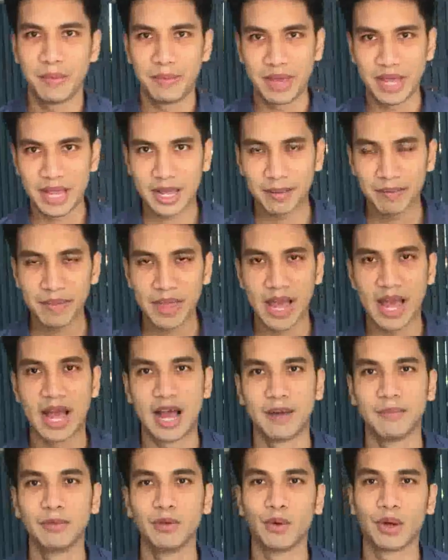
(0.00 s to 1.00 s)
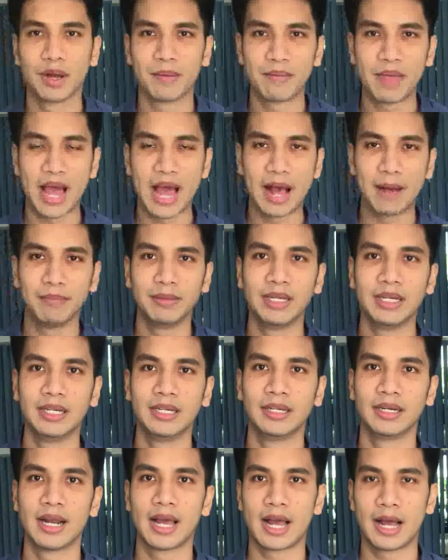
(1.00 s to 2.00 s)
มีคำถามอยู่คำถามหนึ่ง
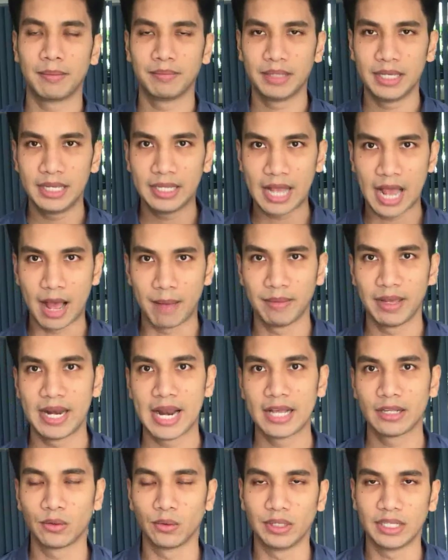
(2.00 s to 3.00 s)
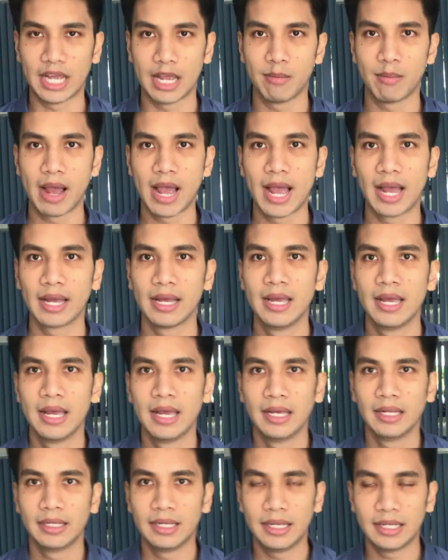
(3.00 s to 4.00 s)
นะครับที่ถามได้น่าสนใจมาก
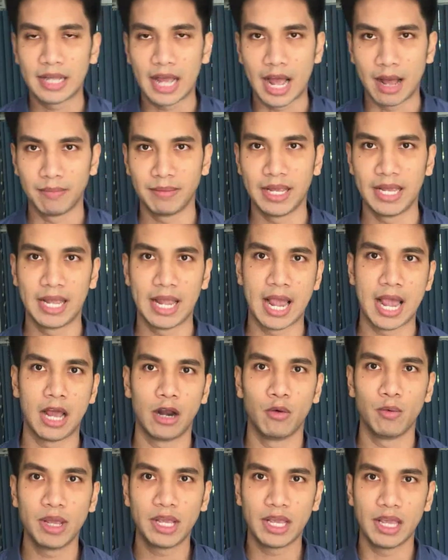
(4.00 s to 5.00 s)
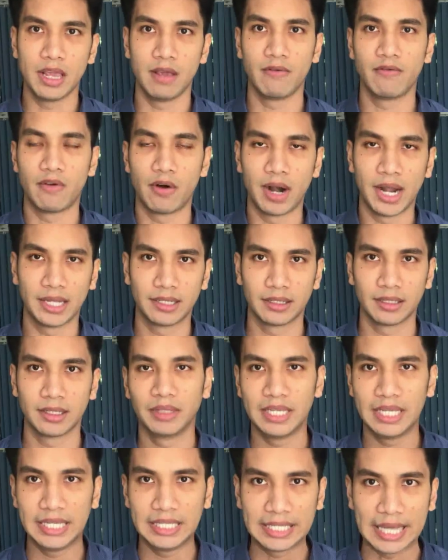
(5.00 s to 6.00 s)
ที่ถามในงานวิกิ Forex
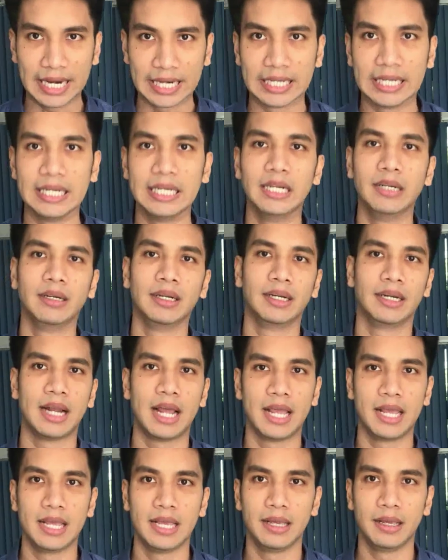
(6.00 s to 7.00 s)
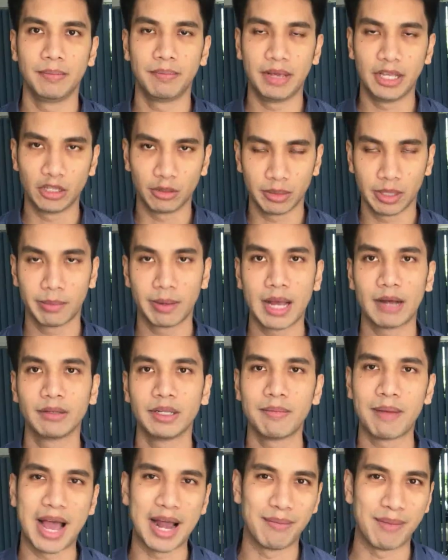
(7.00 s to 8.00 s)
ที่จัดขึ้นในปี
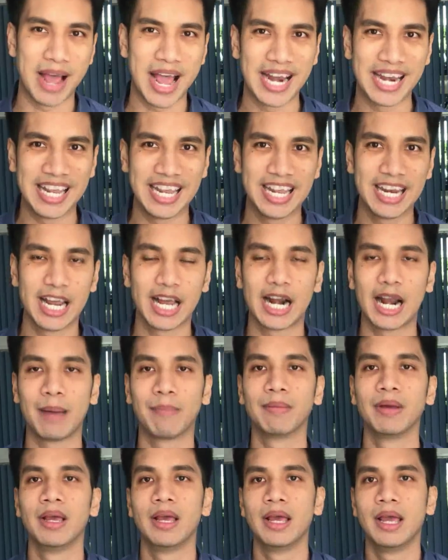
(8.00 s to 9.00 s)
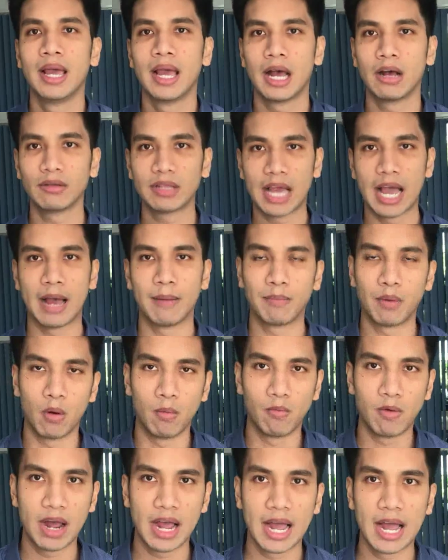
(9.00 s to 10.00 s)
2019 ที่ผ่านมานี้นะครับเขาถามผ
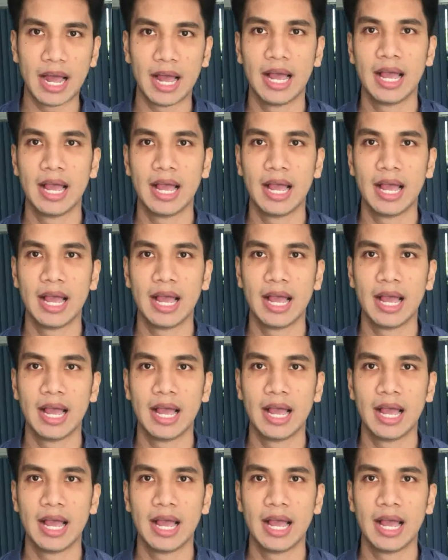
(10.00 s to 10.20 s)
มว่า